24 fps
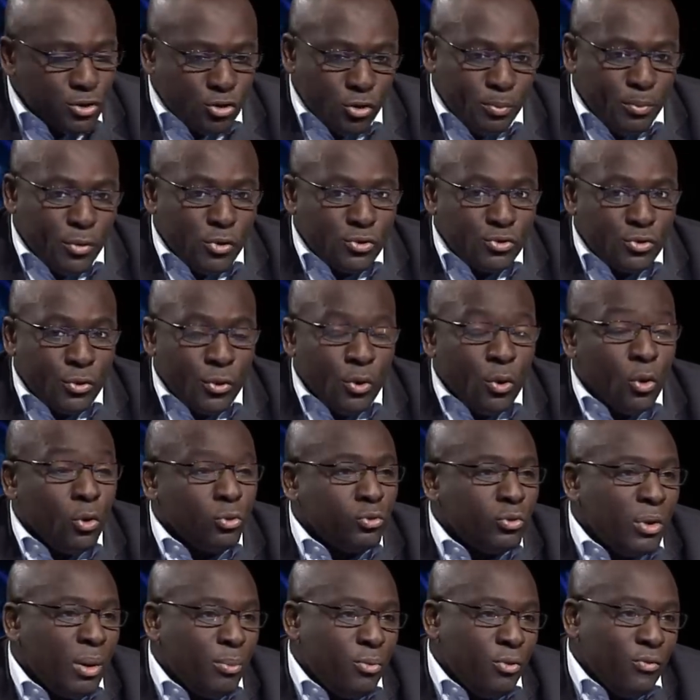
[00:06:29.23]
Je pense qu'on
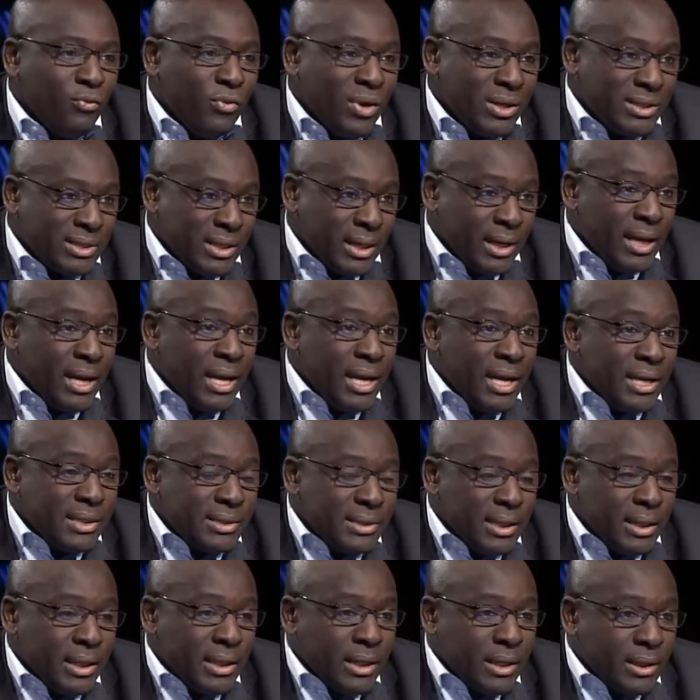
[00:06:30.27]
doit pouvoir
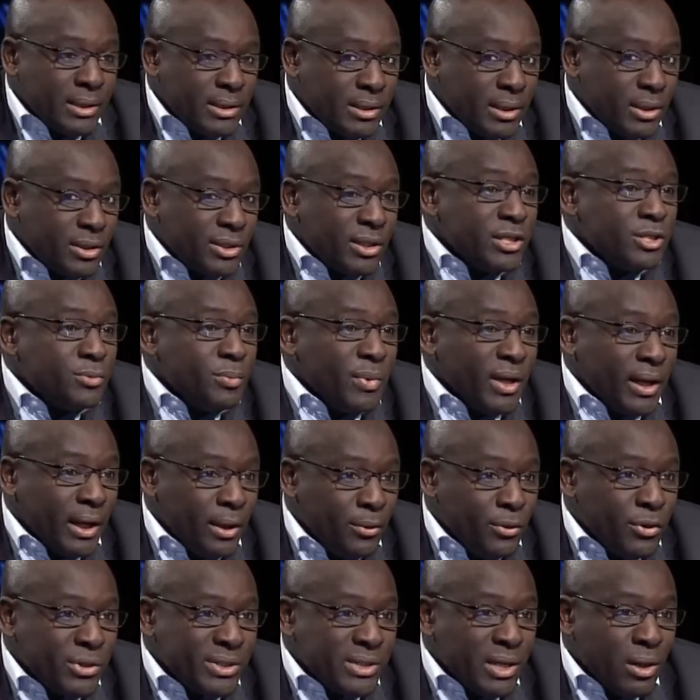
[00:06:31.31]

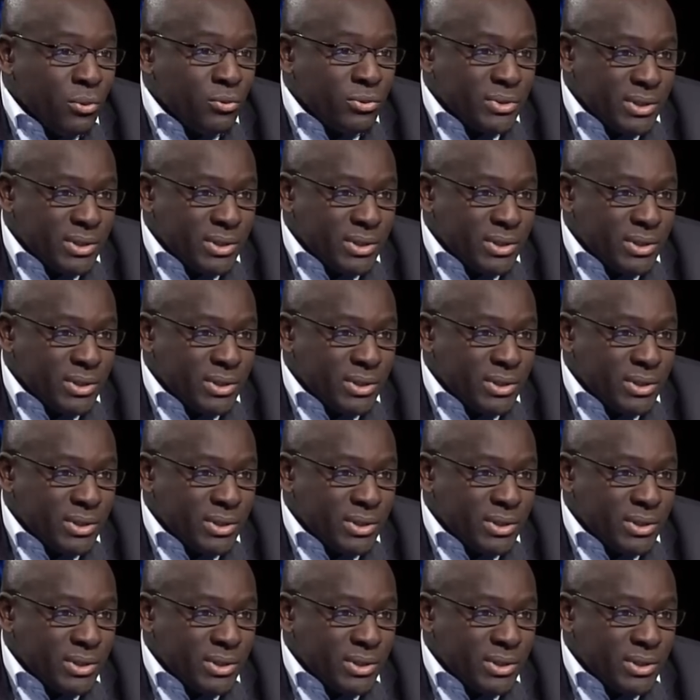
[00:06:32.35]
s'inspirer de ça, aussi.